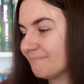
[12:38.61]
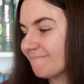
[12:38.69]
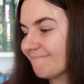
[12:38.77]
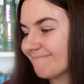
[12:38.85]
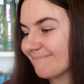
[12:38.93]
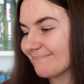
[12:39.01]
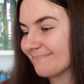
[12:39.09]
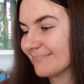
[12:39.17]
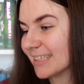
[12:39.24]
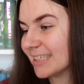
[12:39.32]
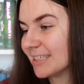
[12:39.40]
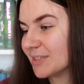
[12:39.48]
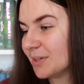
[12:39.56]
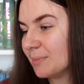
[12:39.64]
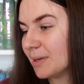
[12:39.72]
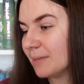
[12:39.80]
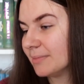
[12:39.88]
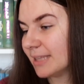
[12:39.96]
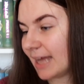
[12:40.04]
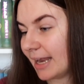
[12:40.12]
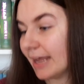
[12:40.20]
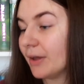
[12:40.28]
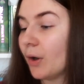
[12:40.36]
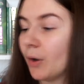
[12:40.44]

Mm, co mam dalej?